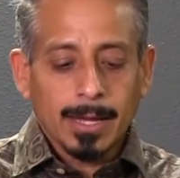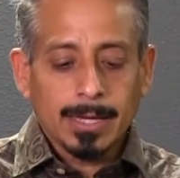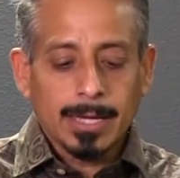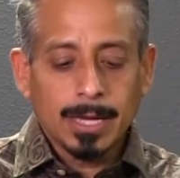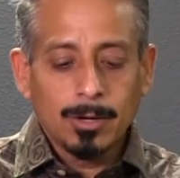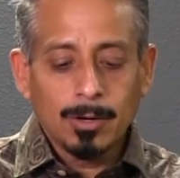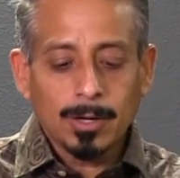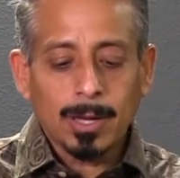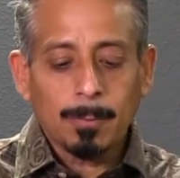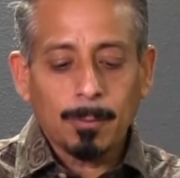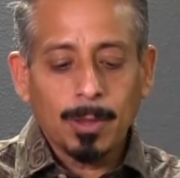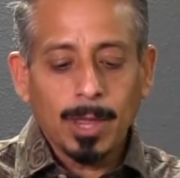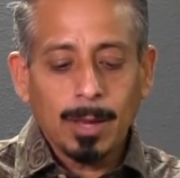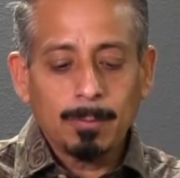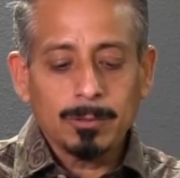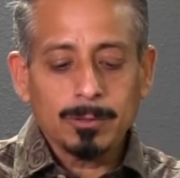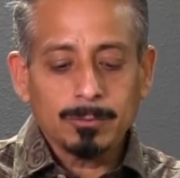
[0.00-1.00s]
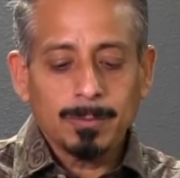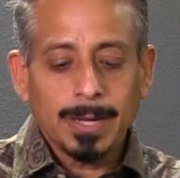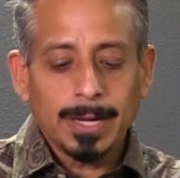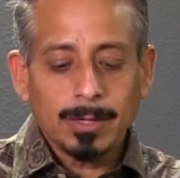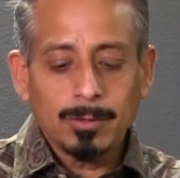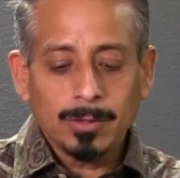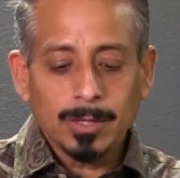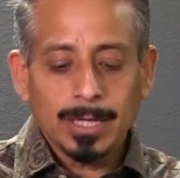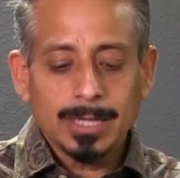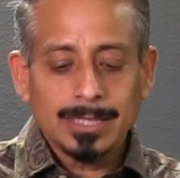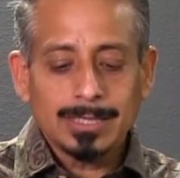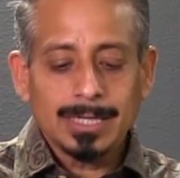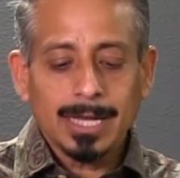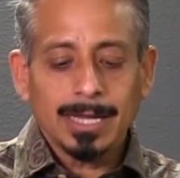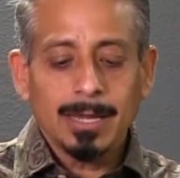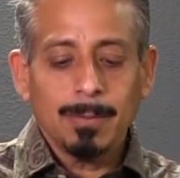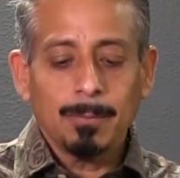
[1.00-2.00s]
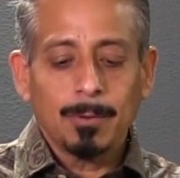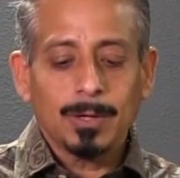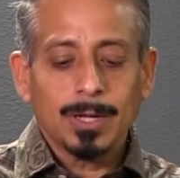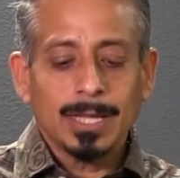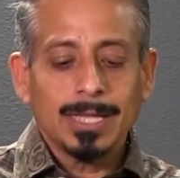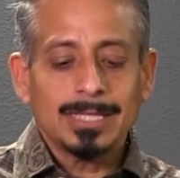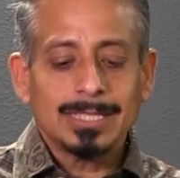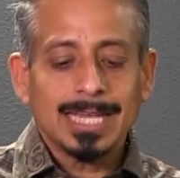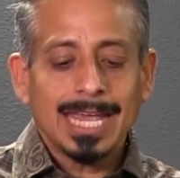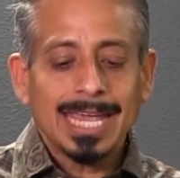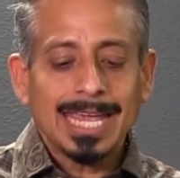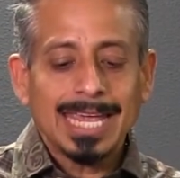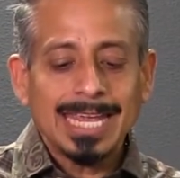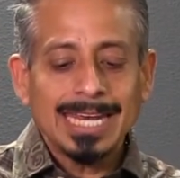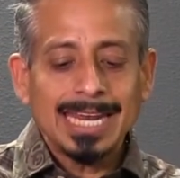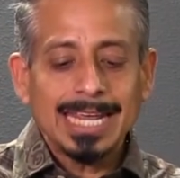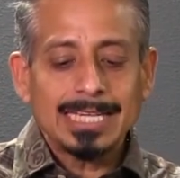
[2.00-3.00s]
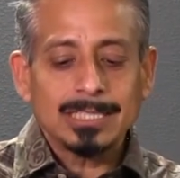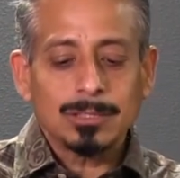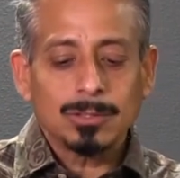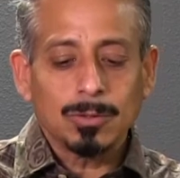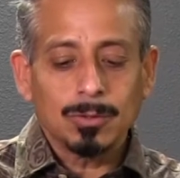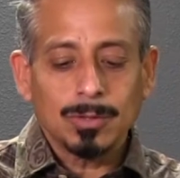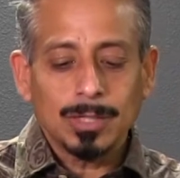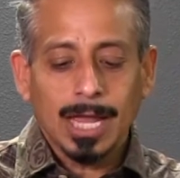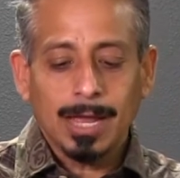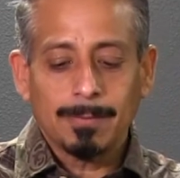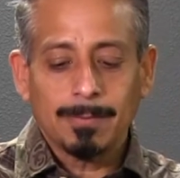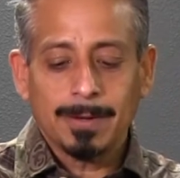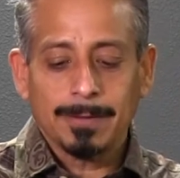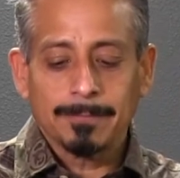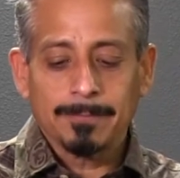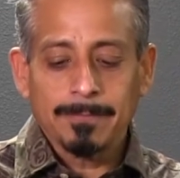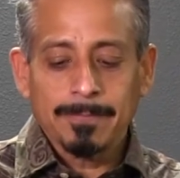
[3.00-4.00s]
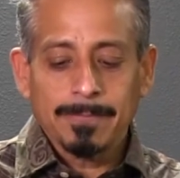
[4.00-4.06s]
quiero que podamos ver lo que dice aquí, porque dice inescrutable.